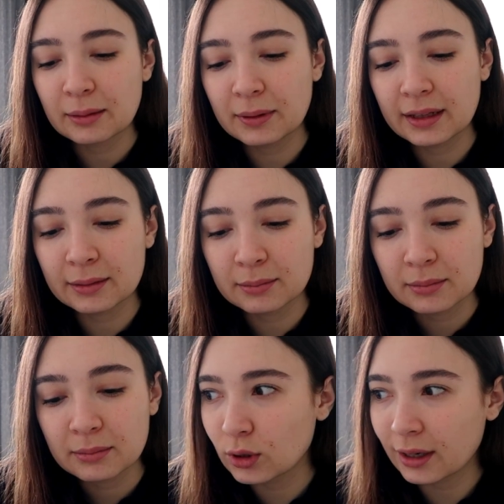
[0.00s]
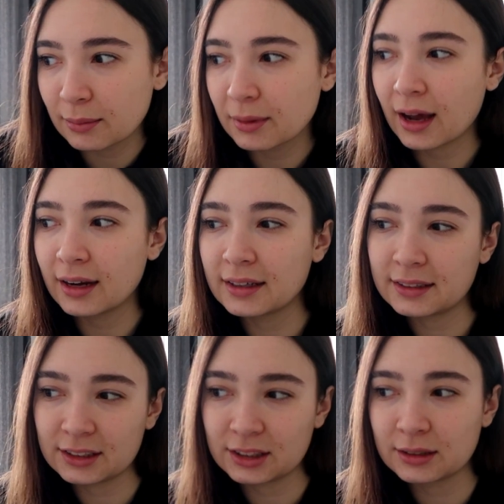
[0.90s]
Ne bileyim sürekli bir yerlere
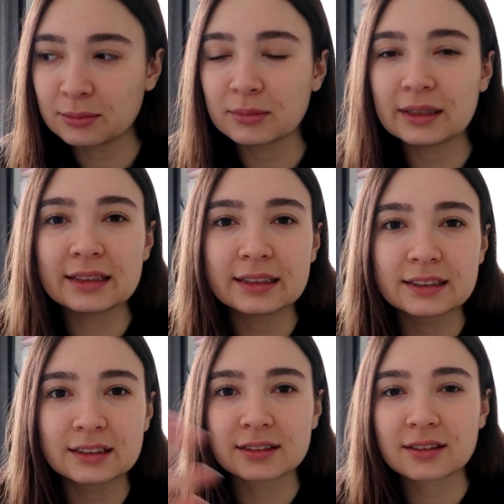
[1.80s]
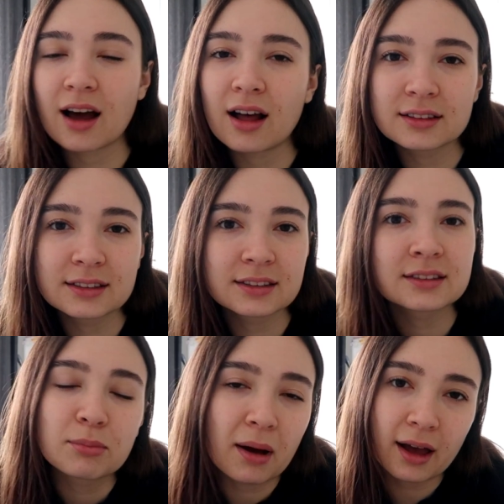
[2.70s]
taşıdım, indir kaldır
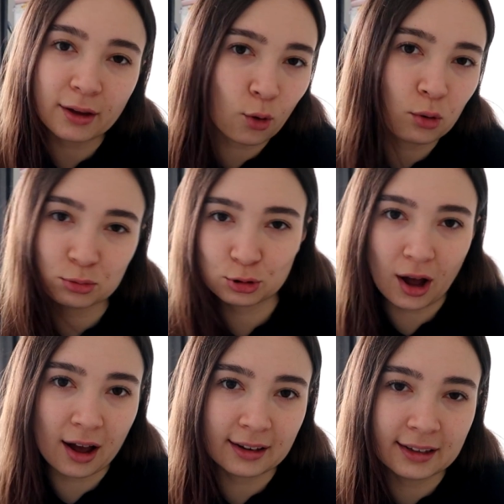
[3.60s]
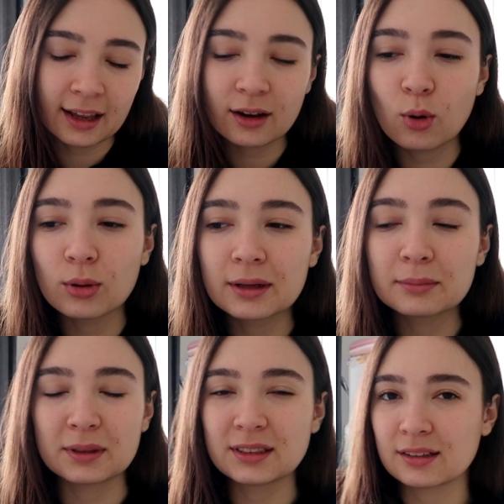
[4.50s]
bayağı yormuş haliyle
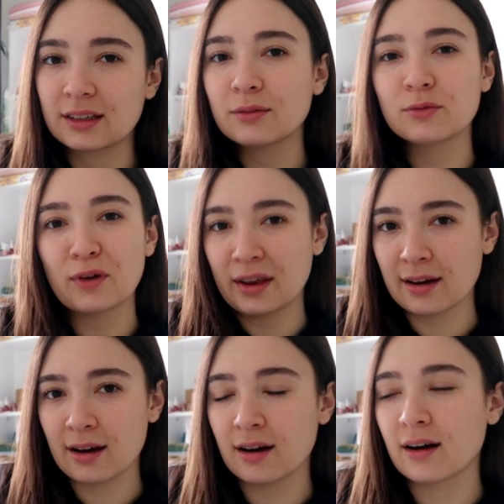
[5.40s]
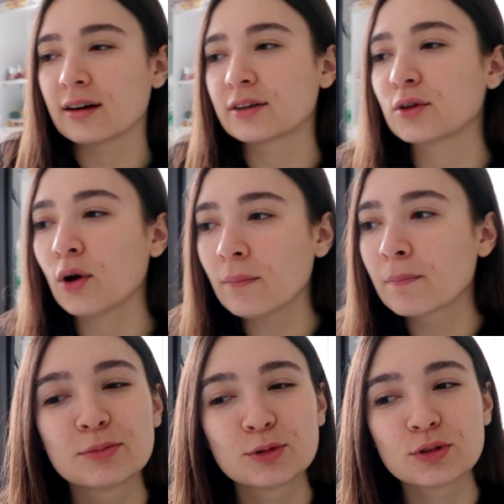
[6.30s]
kollarım bacaklarım fena ağrıyor.
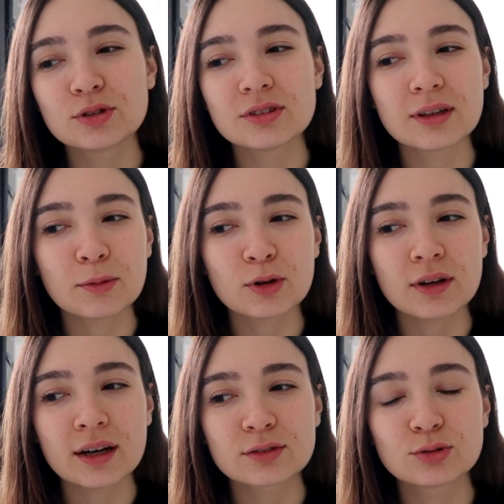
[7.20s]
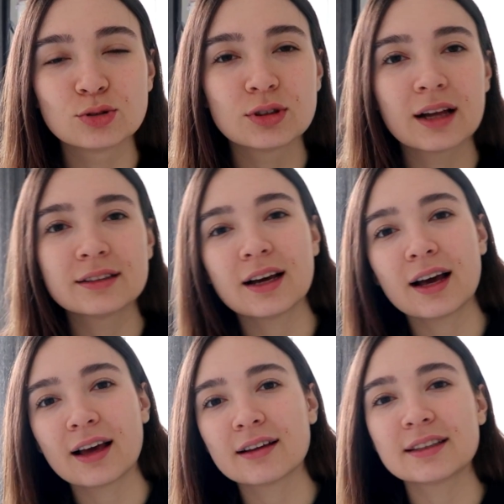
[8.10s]
Bugün tam olarak düzenli
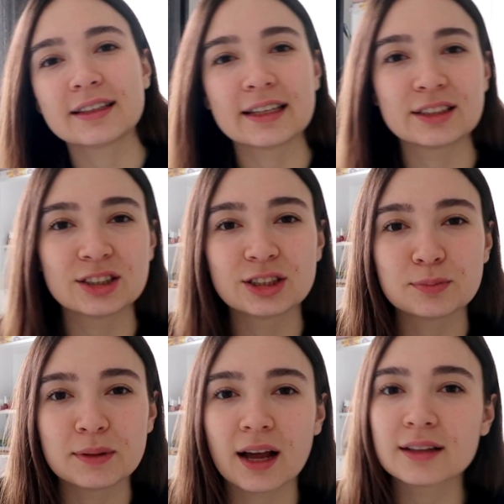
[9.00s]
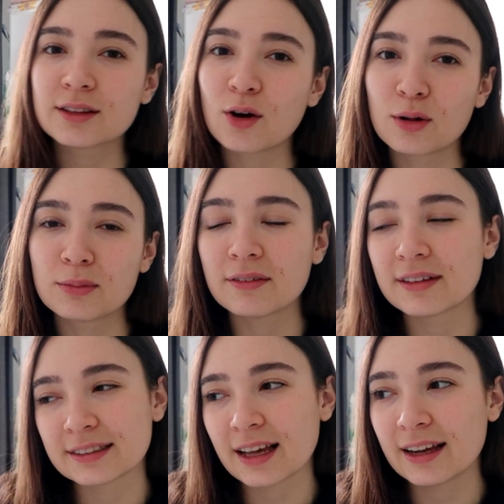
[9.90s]
hayata geçiş, planlı olma
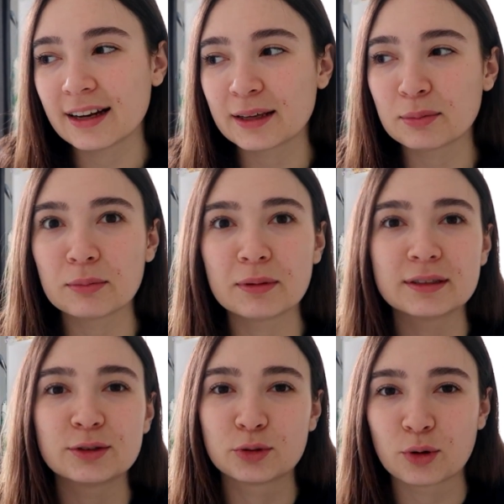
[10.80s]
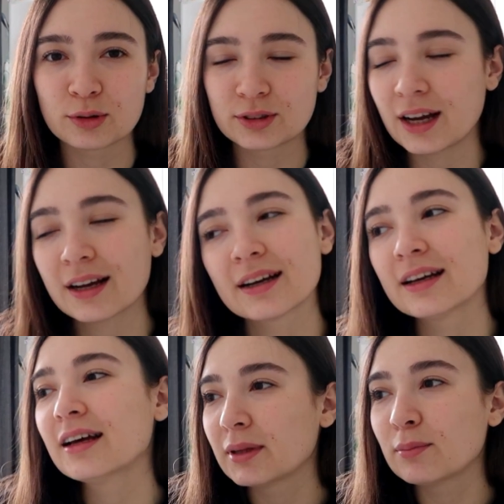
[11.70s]
vesaire gibi bir gün olacak.
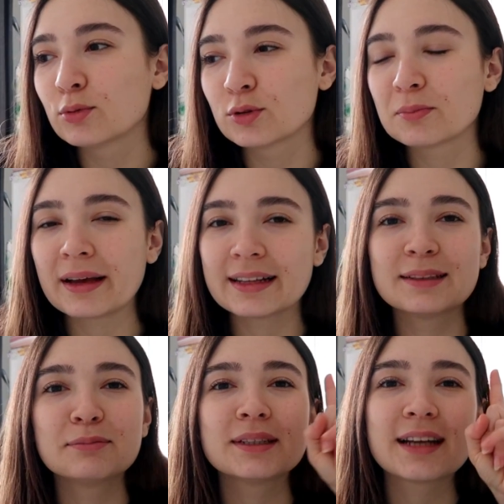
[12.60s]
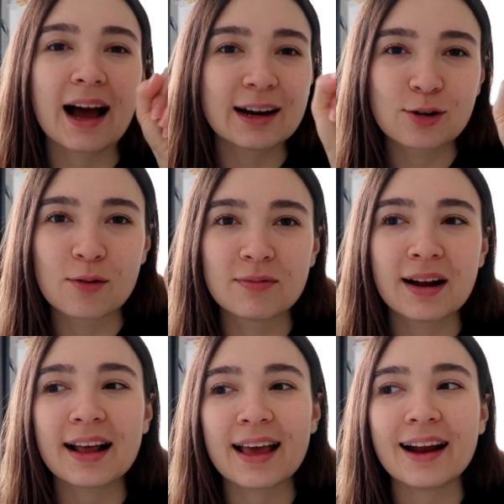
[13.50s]
Bir de bugün beklediğim bir kargom
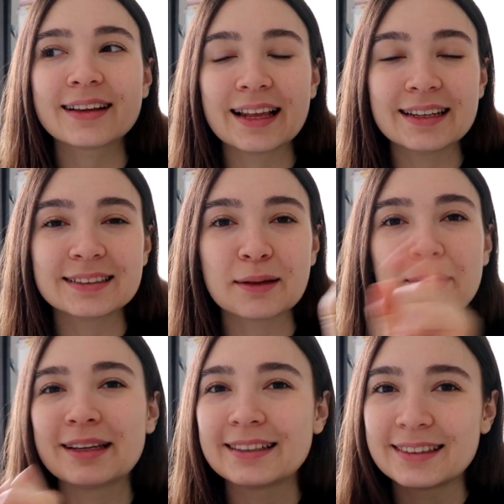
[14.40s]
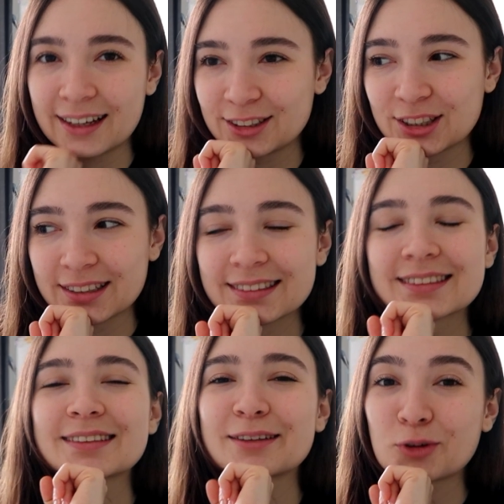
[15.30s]
var. Eğer gelirse birlikte açarız.
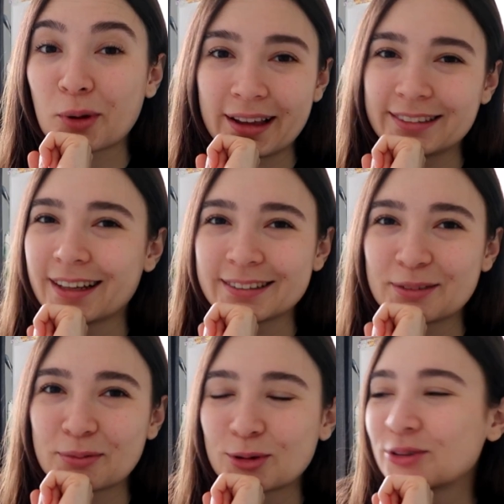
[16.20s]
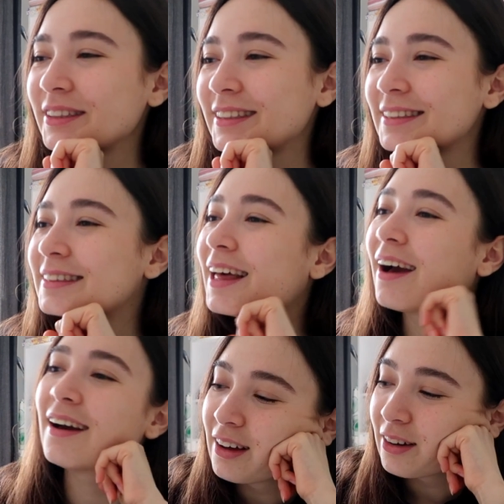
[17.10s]
Çok heyecanlıyım onun içinde.
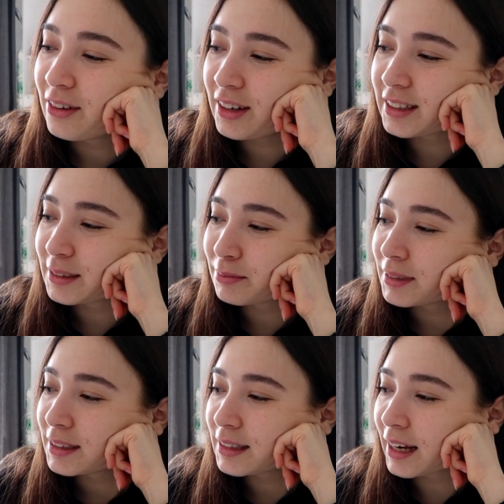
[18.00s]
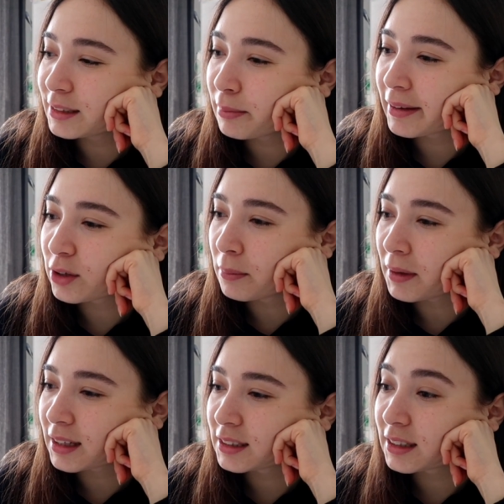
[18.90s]
Öyle şimdi dersi bekliyorum.
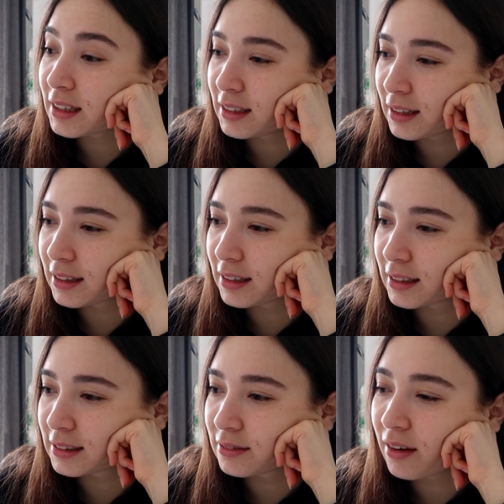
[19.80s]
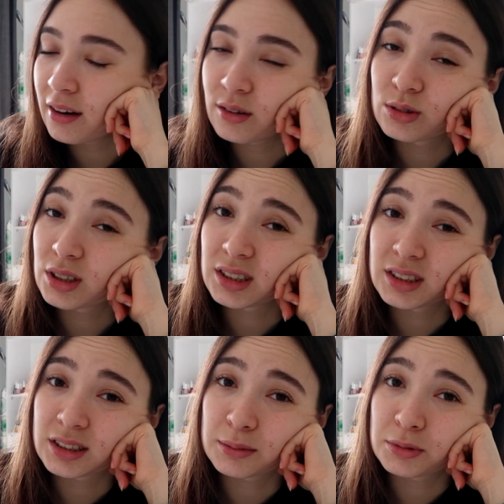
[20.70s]
Yaklaşık 2 dakikası var. Ona
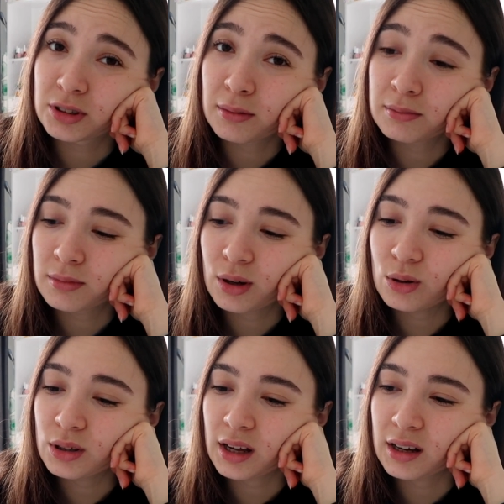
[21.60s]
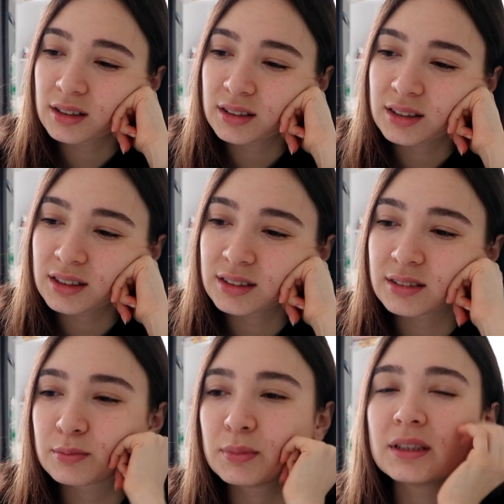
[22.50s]
giriş yapacağım. Öyle yani
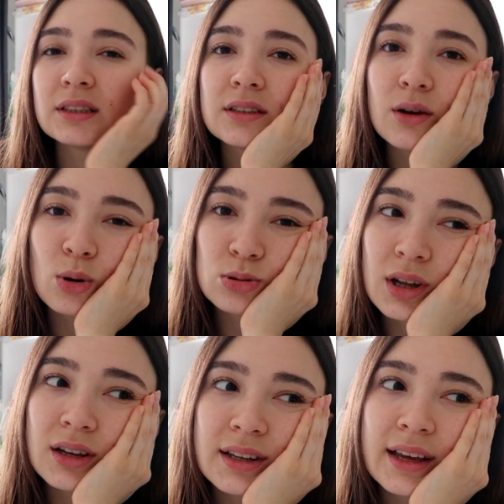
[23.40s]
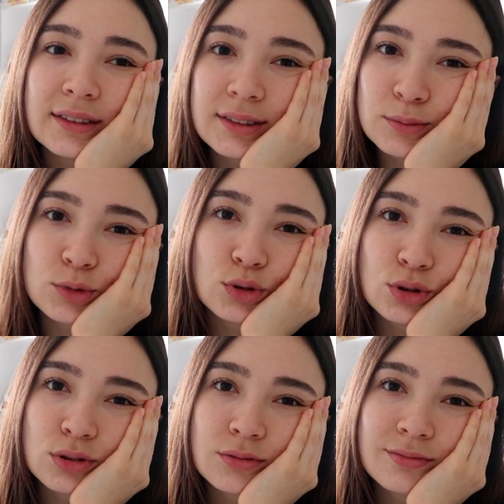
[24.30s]
klasik bir online eğitim
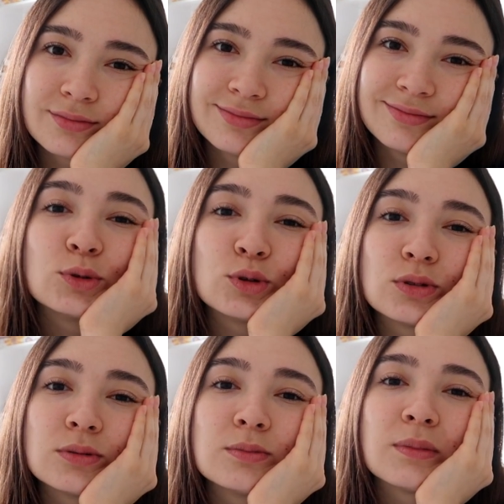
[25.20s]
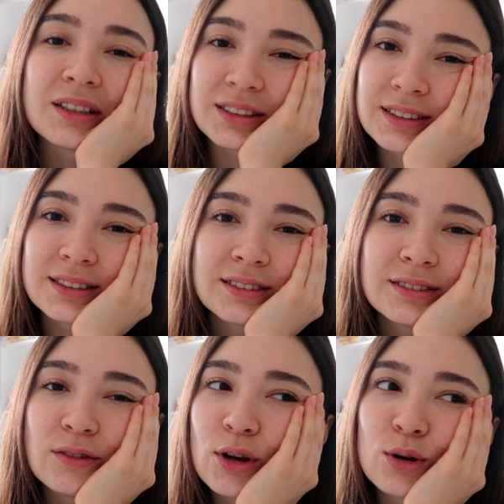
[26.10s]
günü. Bugün
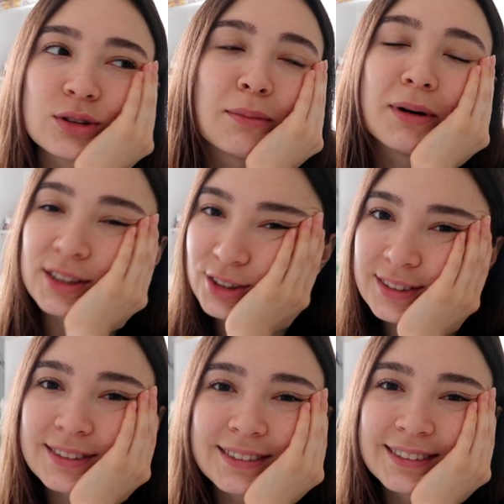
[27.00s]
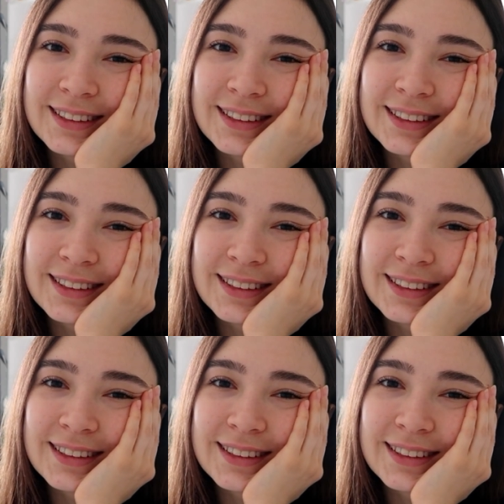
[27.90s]
başlasın, vlog da başlasın.